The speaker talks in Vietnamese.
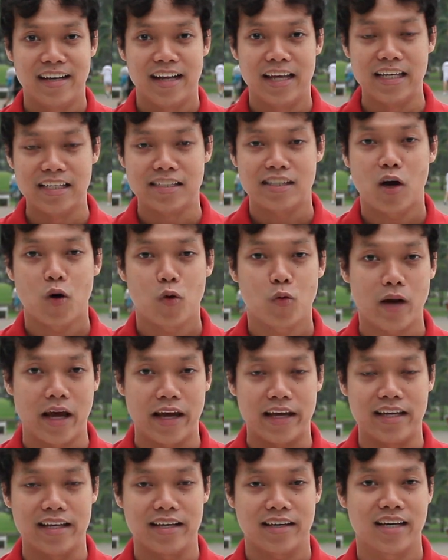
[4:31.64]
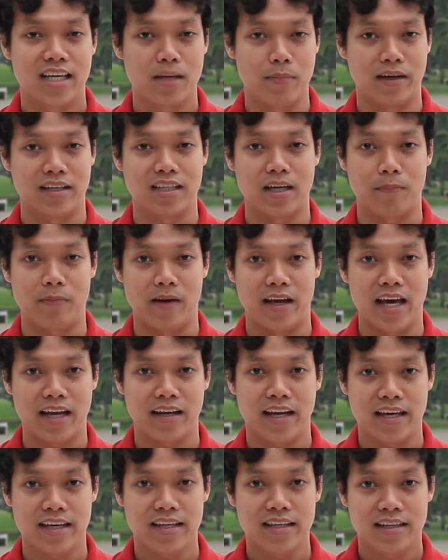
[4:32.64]
Thì sau này á, khi bạn gặp lại
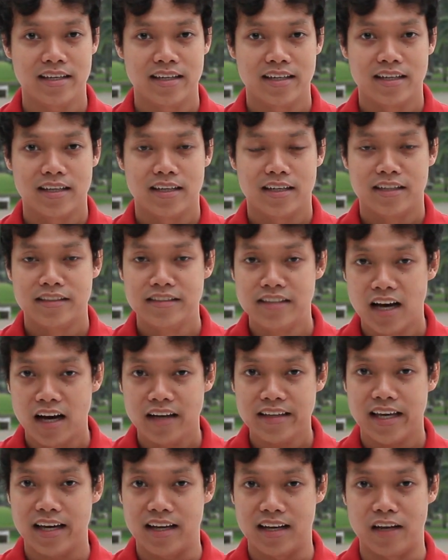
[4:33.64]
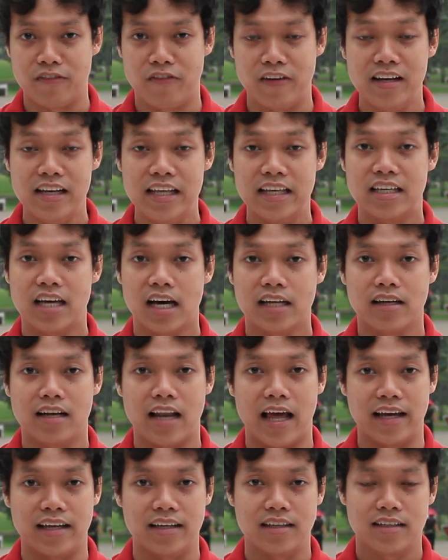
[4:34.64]
anh ấy, nhớ nha là phải liên kết nó
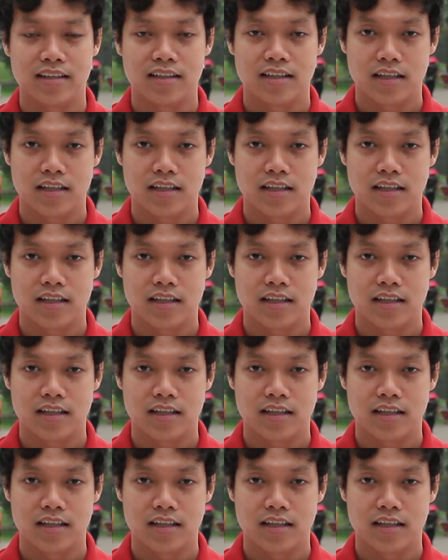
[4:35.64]
lại.